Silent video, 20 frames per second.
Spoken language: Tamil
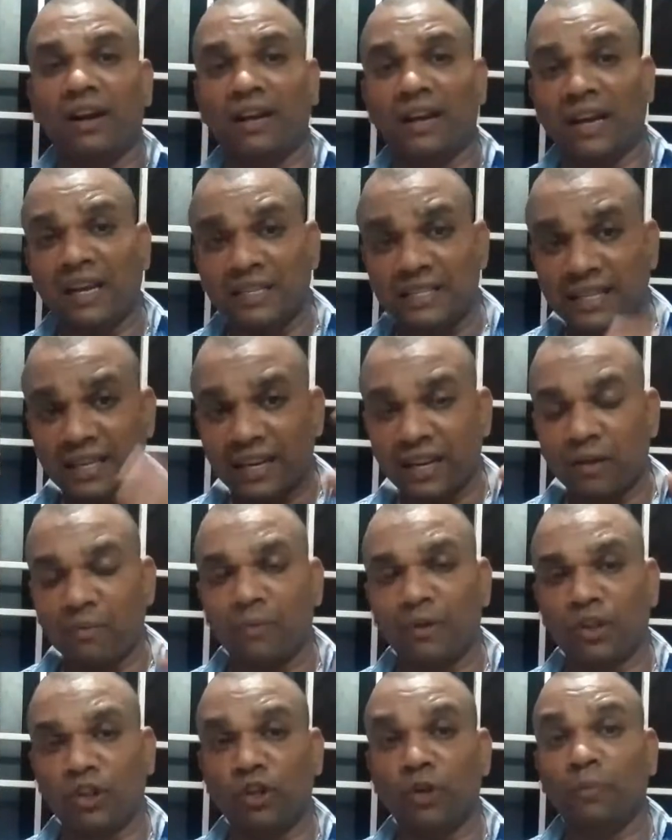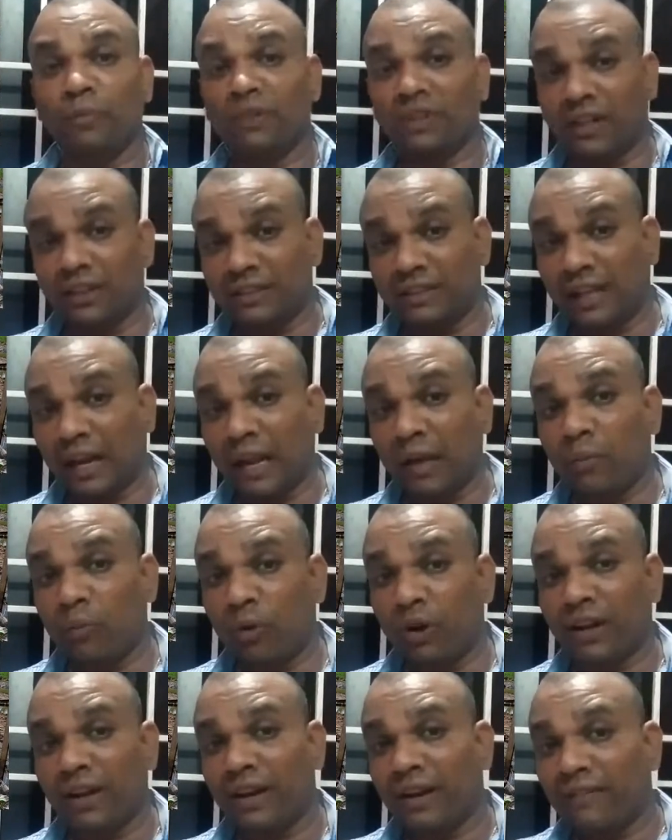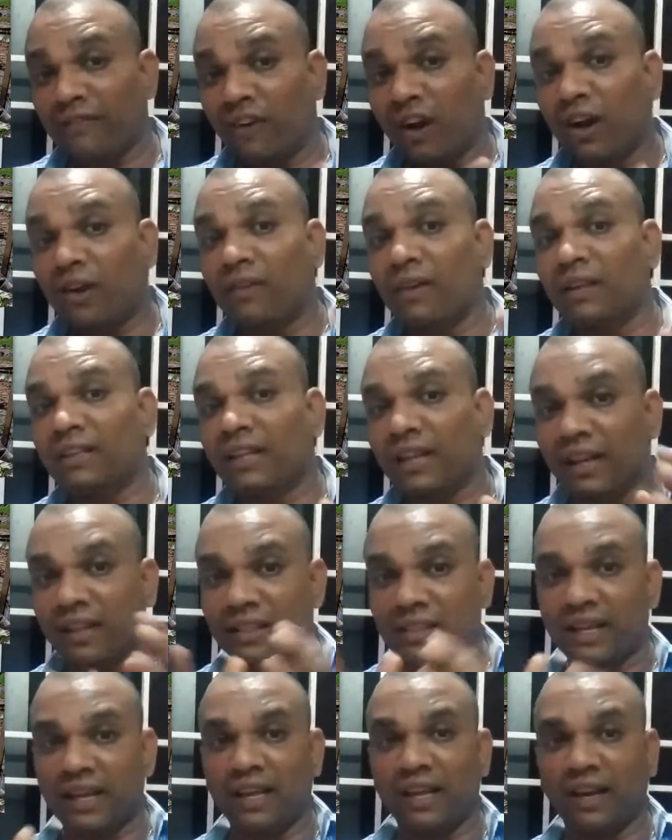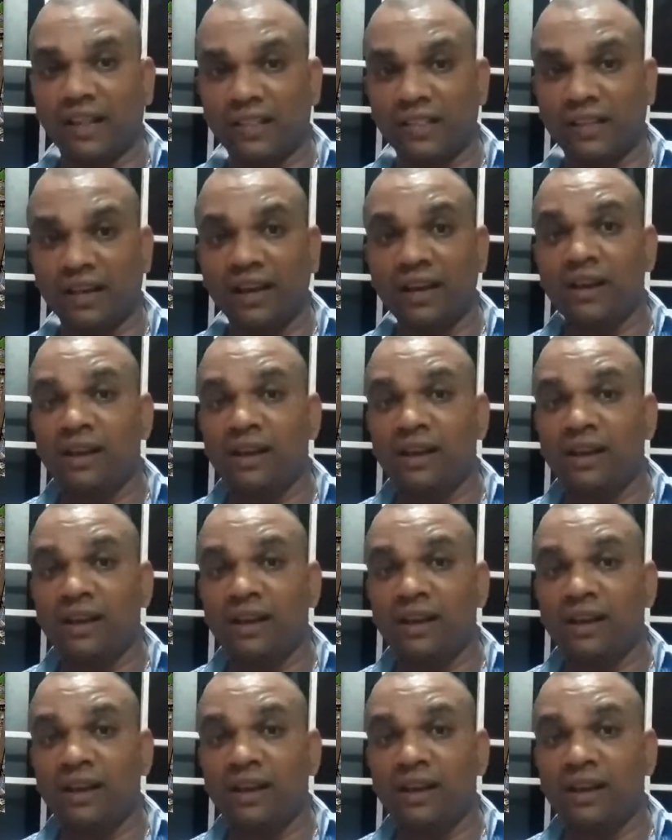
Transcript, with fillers: நைஜீரியா பற்றியும் தன் தலைமுறைகளின் வாழ்வாதாரத்தை இழந்த